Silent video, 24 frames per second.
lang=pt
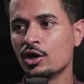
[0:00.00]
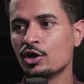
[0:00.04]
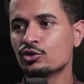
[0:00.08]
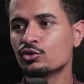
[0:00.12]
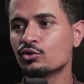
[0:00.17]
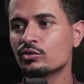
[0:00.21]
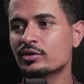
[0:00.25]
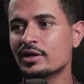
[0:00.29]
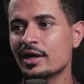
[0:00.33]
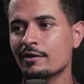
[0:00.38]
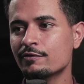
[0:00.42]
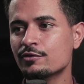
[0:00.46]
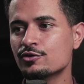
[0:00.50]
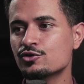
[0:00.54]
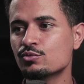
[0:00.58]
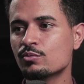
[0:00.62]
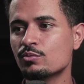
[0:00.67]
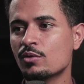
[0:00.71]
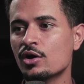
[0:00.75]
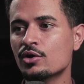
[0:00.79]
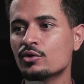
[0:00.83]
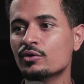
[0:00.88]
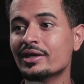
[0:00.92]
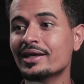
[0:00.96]
No gráfico de
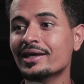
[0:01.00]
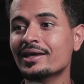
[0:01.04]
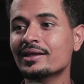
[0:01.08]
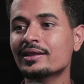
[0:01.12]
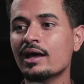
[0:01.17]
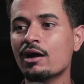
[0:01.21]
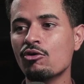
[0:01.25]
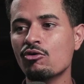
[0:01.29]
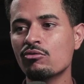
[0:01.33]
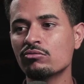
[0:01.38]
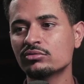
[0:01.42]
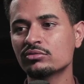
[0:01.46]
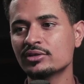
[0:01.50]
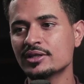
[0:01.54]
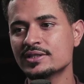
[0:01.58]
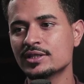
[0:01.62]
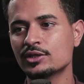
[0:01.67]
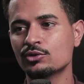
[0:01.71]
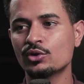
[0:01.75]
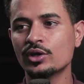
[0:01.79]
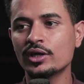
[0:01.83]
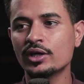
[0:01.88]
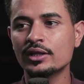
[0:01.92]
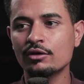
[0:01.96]
uma hora, o que está
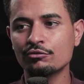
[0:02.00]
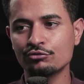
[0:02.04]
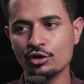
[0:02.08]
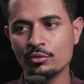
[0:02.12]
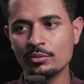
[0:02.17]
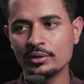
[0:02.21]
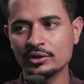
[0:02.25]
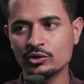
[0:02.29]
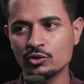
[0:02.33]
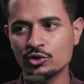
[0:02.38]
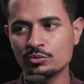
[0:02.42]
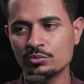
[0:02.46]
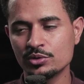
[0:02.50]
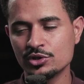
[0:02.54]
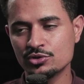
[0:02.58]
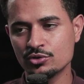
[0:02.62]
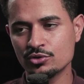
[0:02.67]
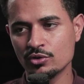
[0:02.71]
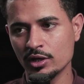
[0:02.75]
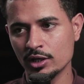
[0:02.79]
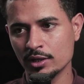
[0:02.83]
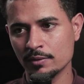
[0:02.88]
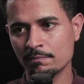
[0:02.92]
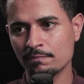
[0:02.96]
acontecendo? O que está formando aqui no
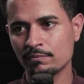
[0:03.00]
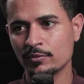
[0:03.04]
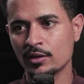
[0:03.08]
Bitcoin?